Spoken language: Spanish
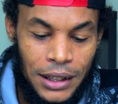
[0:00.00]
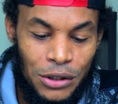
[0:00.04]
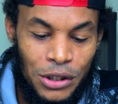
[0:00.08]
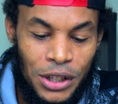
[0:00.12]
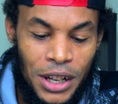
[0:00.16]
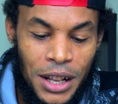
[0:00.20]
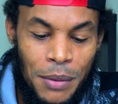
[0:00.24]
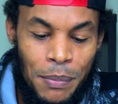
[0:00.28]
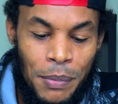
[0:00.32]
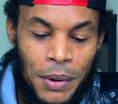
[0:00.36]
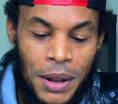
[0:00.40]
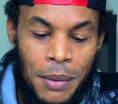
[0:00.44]

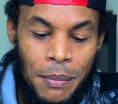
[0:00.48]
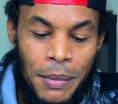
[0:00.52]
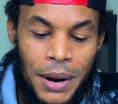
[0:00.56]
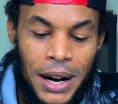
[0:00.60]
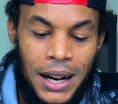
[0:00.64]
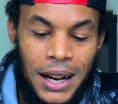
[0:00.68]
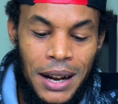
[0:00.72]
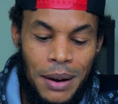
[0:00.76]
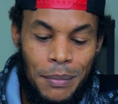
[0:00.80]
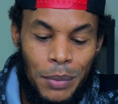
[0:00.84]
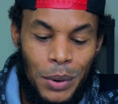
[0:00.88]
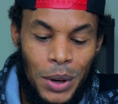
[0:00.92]
Ustedes pueden ver
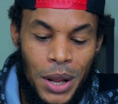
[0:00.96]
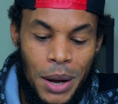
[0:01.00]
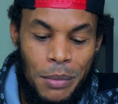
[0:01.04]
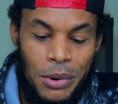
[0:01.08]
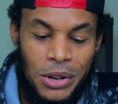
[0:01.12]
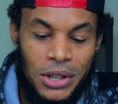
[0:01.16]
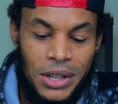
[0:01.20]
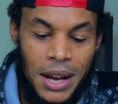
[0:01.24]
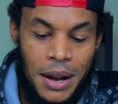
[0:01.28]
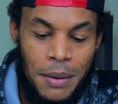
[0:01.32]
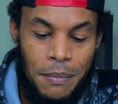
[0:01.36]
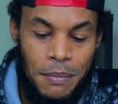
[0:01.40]

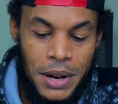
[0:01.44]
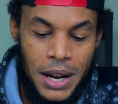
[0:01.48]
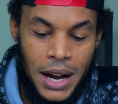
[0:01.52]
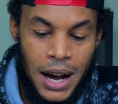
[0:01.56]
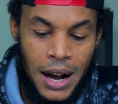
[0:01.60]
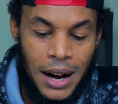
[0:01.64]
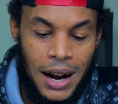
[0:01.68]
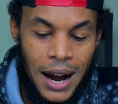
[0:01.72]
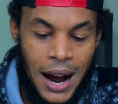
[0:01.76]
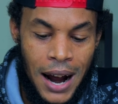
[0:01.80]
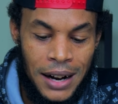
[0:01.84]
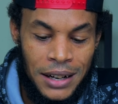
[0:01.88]
podemos
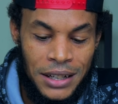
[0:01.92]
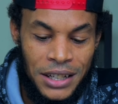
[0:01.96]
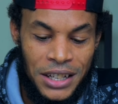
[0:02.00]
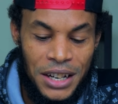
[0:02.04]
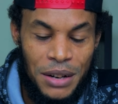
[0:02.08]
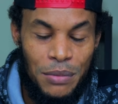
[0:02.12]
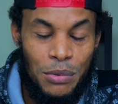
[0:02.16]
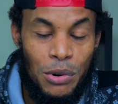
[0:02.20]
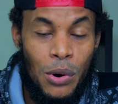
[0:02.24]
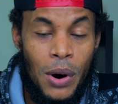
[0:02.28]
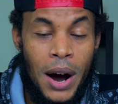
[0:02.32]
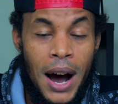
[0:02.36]
enviar
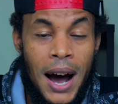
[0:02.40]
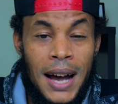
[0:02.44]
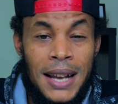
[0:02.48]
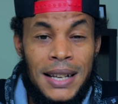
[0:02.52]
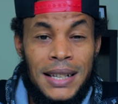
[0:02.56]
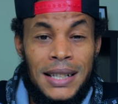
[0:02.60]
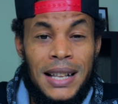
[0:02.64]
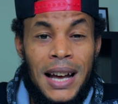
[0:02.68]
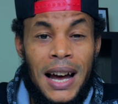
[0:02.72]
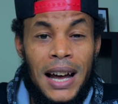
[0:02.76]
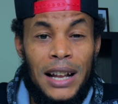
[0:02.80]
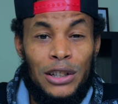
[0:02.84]
archivo
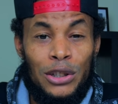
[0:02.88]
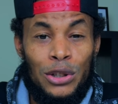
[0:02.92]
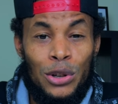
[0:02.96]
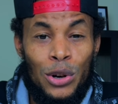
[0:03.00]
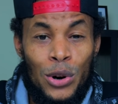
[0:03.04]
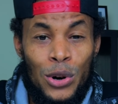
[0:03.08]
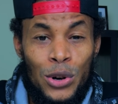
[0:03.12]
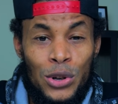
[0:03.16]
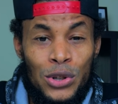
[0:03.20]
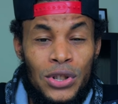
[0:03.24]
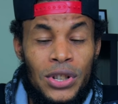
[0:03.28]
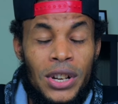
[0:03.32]
hasta
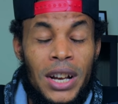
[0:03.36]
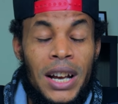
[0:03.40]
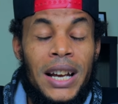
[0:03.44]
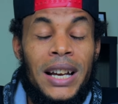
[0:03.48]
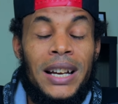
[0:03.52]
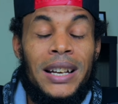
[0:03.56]
dos